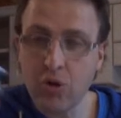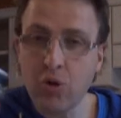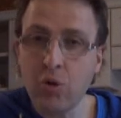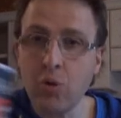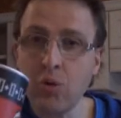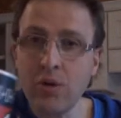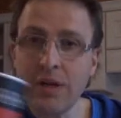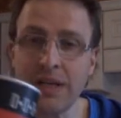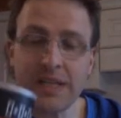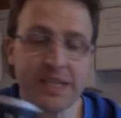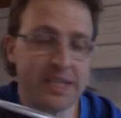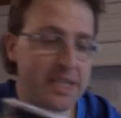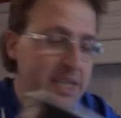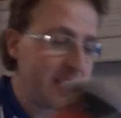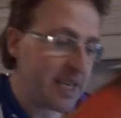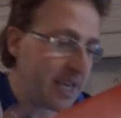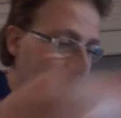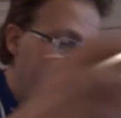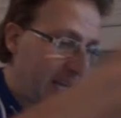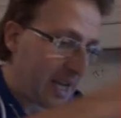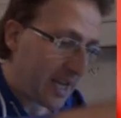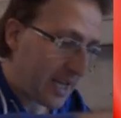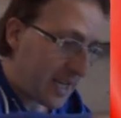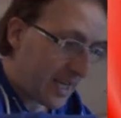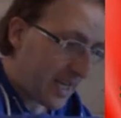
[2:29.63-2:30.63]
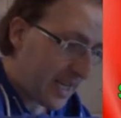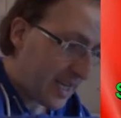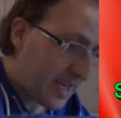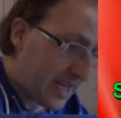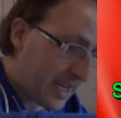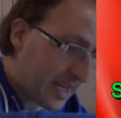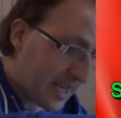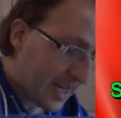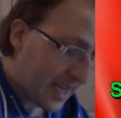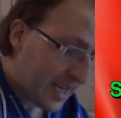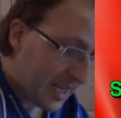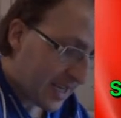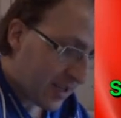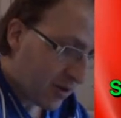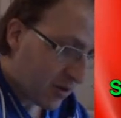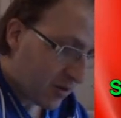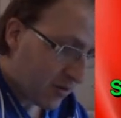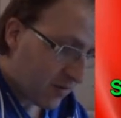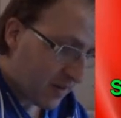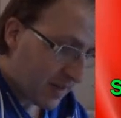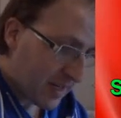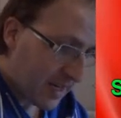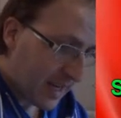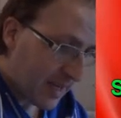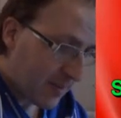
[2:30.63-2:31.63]
Tunisia in
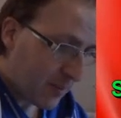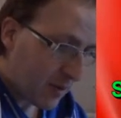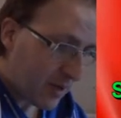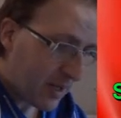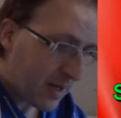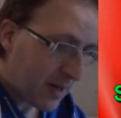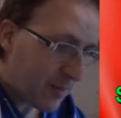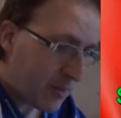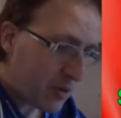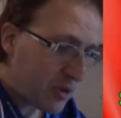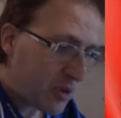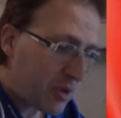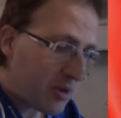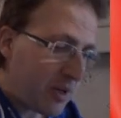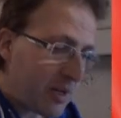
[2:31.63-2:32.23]
nero, vediamo l'Arabia